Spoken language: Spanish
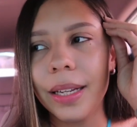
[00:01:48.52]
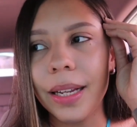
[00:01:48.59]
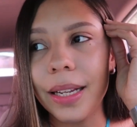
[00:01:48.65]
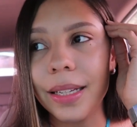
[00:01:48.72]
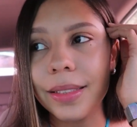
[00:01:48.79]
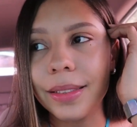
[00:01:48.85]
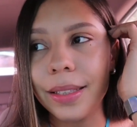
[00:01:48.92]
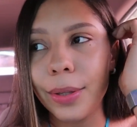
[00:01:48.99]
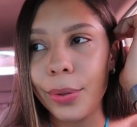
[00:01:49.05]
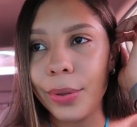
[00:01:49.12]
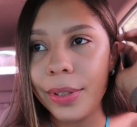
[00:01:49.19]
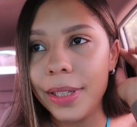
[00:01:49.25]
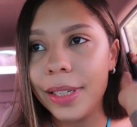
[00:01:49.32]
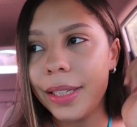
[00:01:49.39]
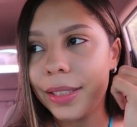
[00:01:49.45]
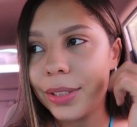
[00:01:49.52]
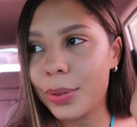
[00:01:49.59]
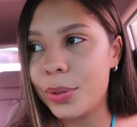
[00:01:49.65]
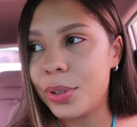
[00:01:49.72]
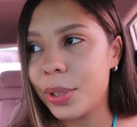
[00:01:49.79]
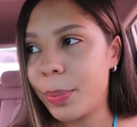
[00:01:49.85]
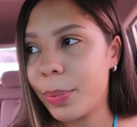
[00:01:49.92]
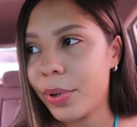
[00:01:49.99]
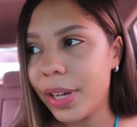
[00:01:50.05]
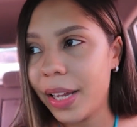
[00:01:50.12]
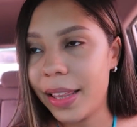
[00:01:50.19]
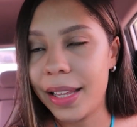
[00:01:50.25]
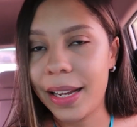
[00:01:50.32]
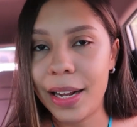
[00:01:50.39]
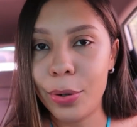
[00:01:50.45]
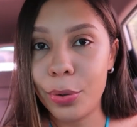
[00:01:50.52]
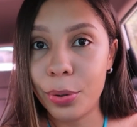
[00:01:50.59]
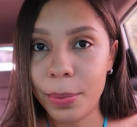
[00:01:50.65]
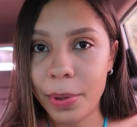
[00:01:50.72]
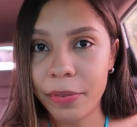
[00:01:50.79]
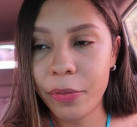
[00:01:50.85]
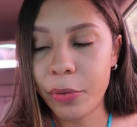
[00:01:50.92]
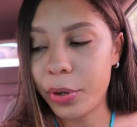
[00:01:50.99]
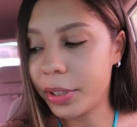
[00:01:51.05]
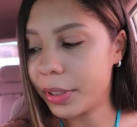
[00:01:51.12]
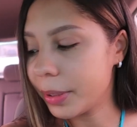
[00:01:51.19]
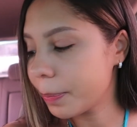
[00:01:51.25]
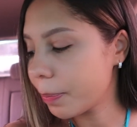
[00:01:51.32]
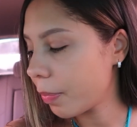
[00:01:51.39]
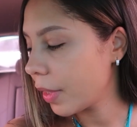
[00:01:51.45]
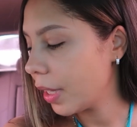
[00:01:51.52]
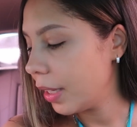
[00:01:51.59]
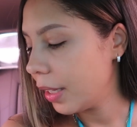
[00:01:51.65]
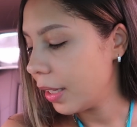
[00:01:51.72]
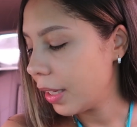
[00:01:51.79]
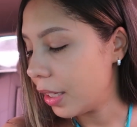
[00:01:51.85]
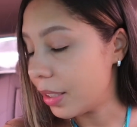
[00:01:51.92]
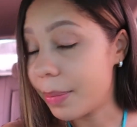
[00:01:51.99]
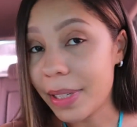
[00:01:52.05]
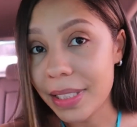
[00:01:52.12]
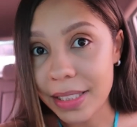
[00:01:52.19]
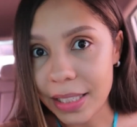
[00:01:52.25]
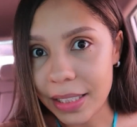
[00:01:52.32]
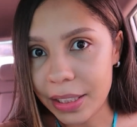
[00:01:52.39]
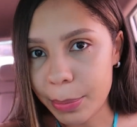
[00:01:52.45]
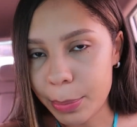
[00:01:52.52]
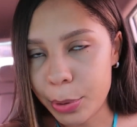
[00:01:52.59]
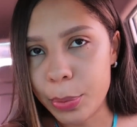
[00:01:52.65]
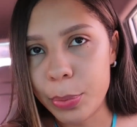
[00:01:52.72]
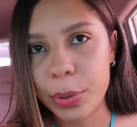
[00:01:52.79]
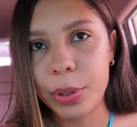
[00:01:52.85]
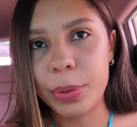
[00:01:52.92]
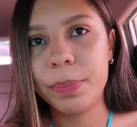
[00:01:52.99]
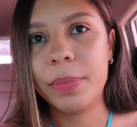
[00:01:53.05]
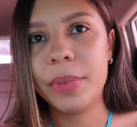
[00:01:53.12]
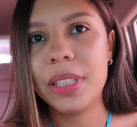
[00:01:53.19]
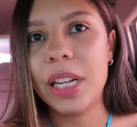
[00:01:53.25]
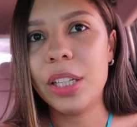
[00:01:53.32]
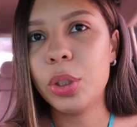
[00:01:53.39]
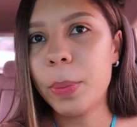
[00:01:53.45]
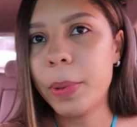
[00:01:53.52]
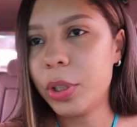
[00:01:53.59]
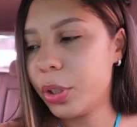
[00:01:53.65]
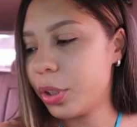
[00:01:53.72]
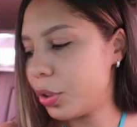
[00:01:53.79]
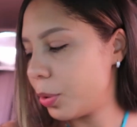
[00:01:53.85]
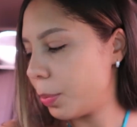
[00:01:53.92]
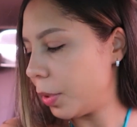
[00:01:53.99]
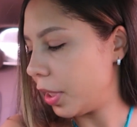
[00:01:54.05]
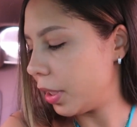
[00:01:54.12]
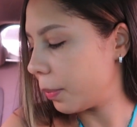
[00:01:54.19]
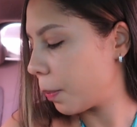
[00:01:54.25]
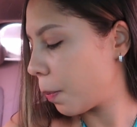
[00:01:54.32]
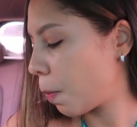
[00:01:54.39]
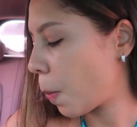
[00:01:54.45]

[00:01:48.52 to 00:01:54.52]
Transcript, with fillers: hasta donde escuché por ahí de calor bien fuerte. Es bastante, pero bueno, me estaba tomando esto, miren,